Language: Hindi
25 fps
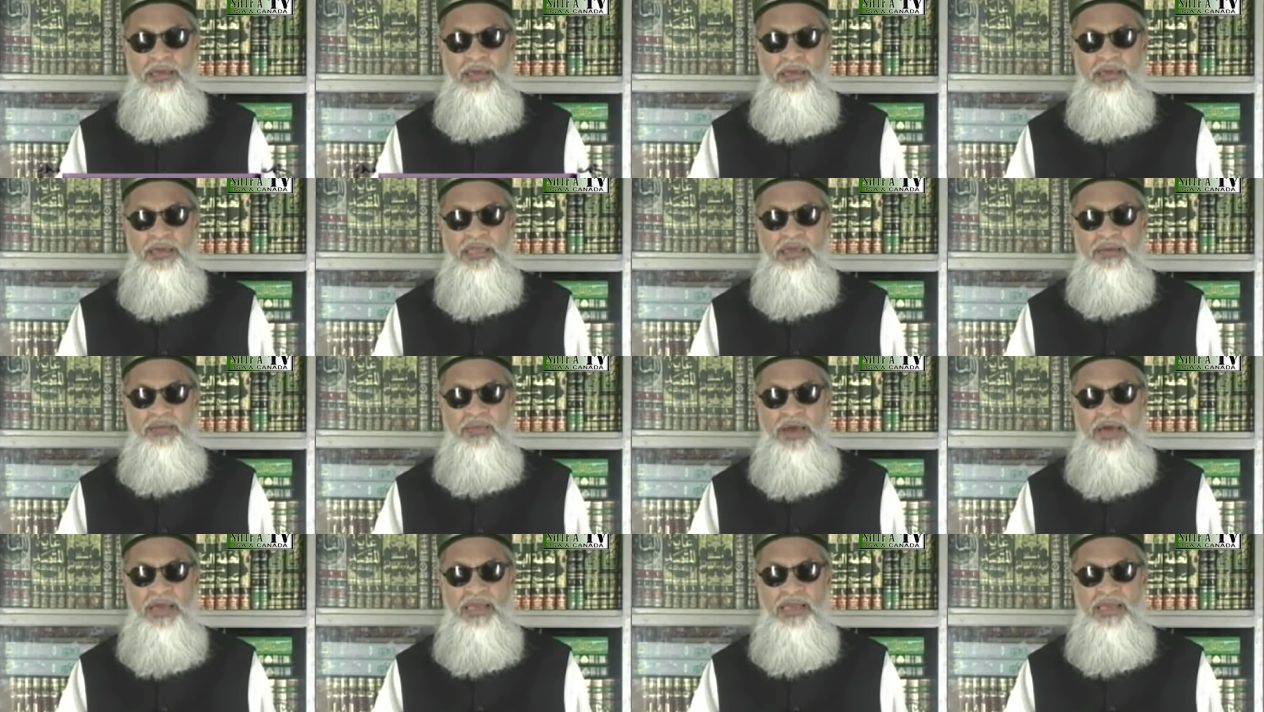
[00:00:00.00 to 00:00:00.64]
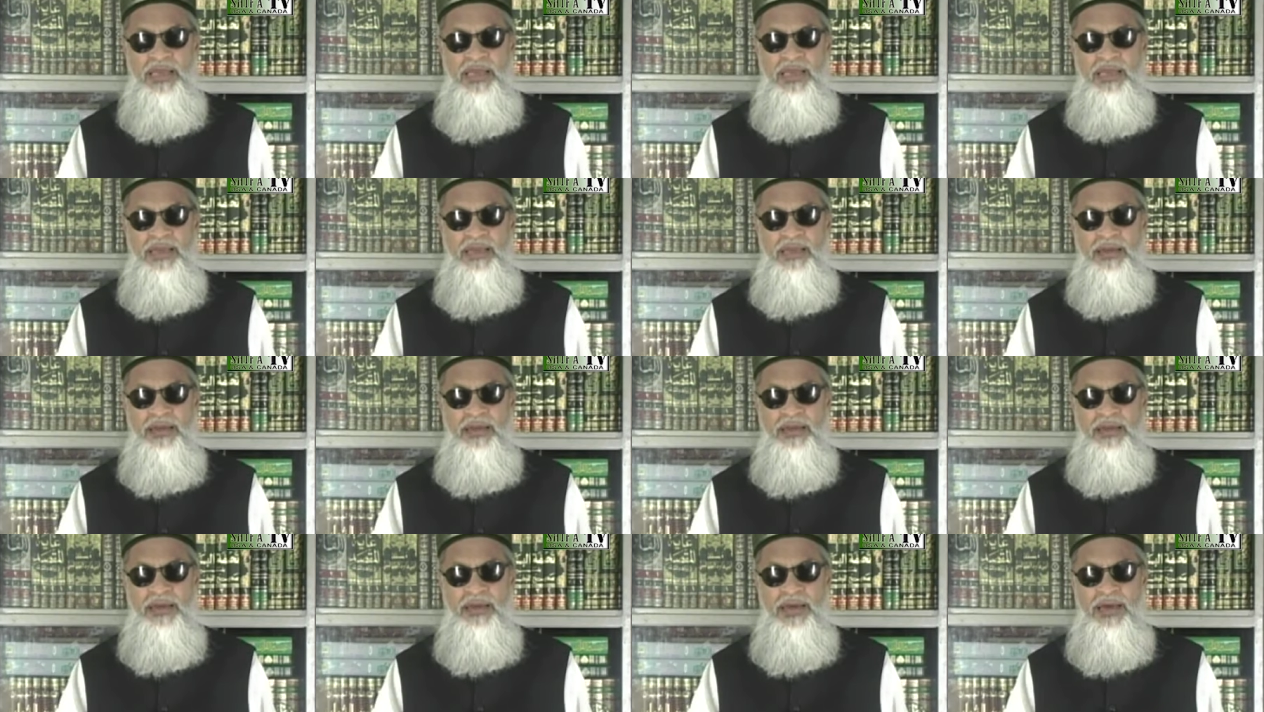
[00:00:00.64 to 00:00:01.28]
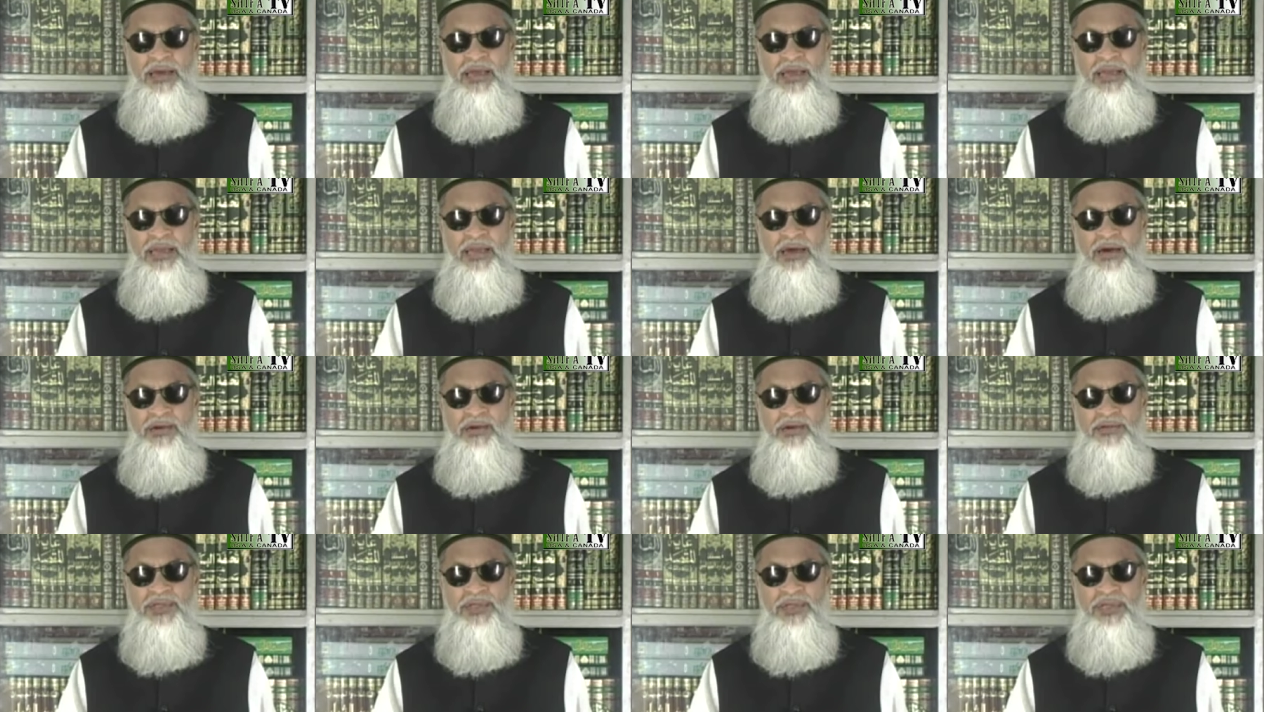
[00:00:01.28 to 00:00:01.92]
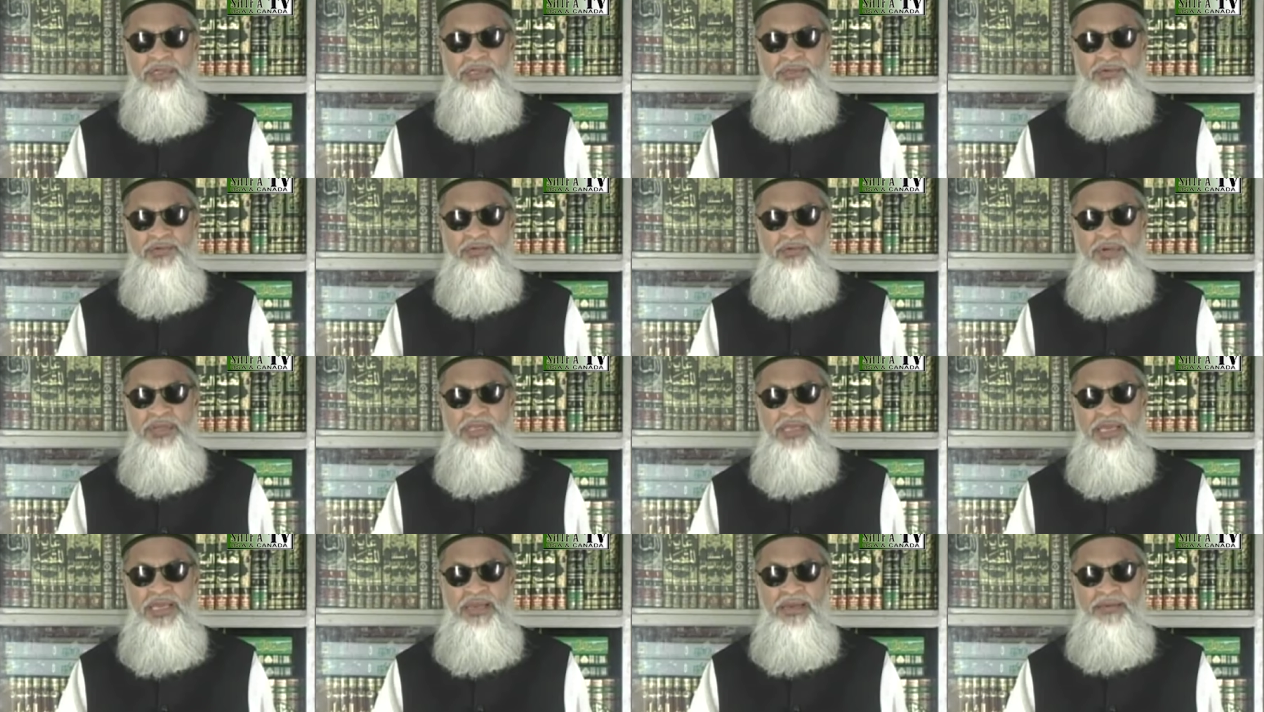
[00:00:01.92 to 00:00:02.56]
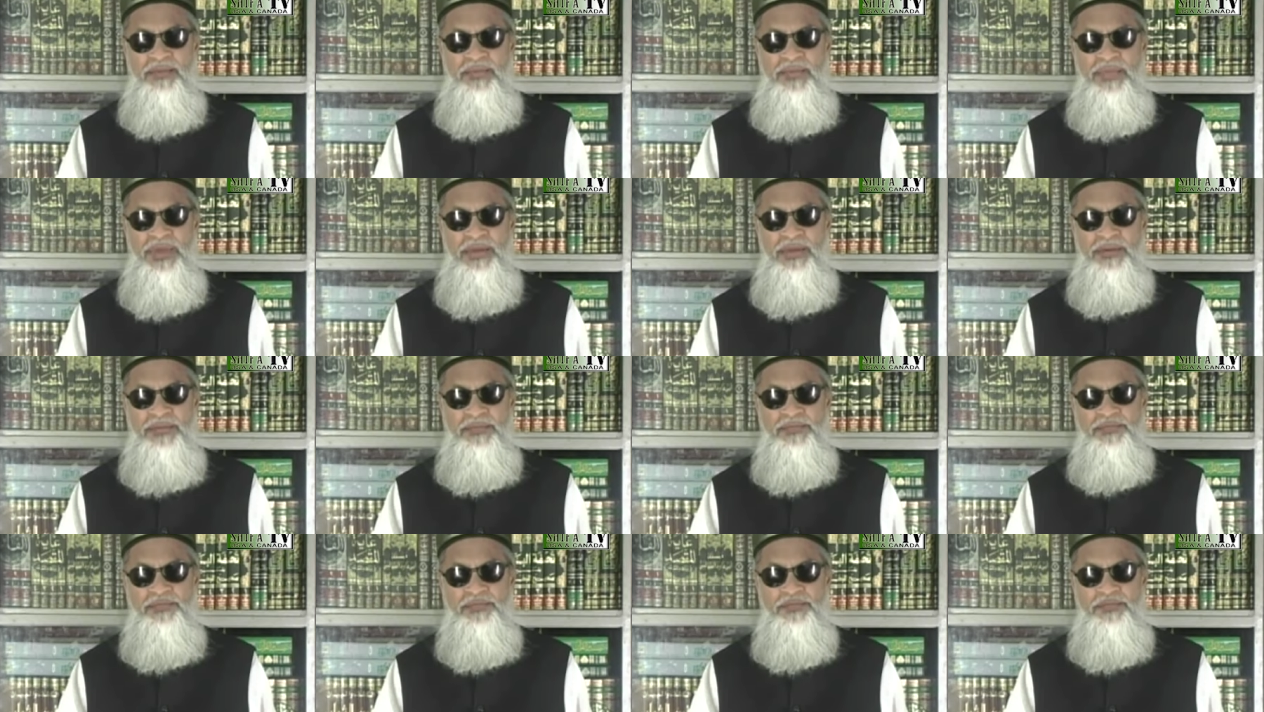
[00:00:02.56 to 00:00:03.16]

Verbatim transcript: इनका माने अल्लाह और उसके रसूल के इल्म में है